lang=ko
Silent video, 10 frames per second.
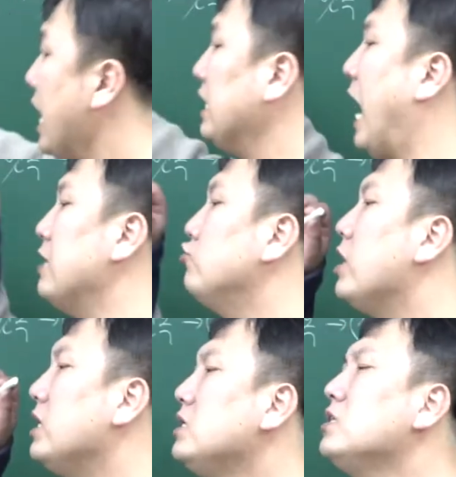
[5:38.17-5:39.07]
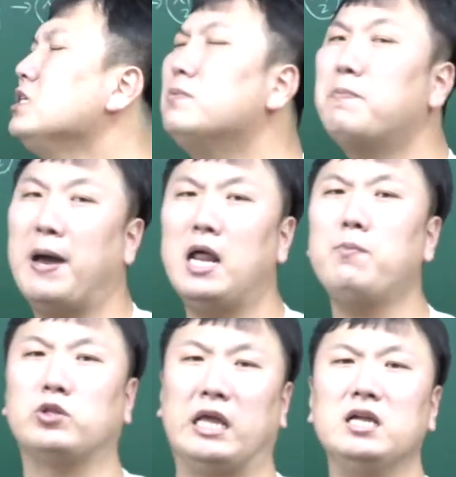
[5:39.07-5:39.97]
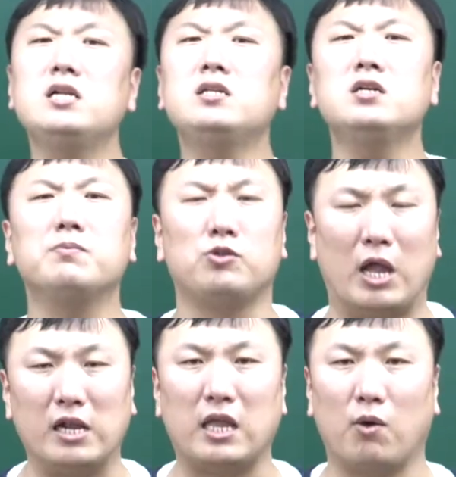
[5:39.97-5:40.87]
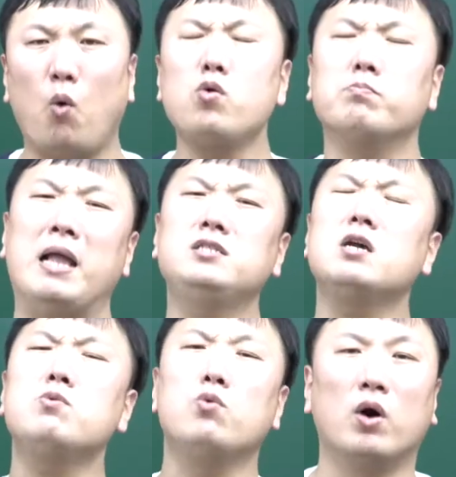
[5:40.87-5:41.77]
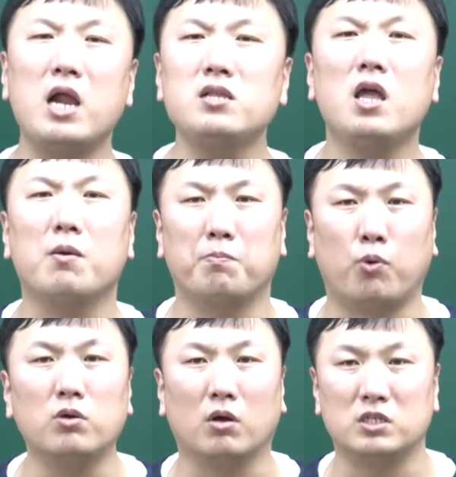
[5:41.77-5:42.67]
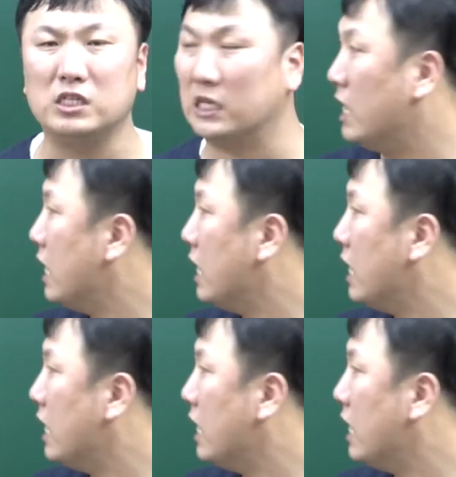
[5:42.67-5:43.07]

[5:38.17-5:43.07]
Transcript: 나중에 1등급을 바라볼 때, 1등급이 될 때, 혹은 만점을 원할 때 보는 거지,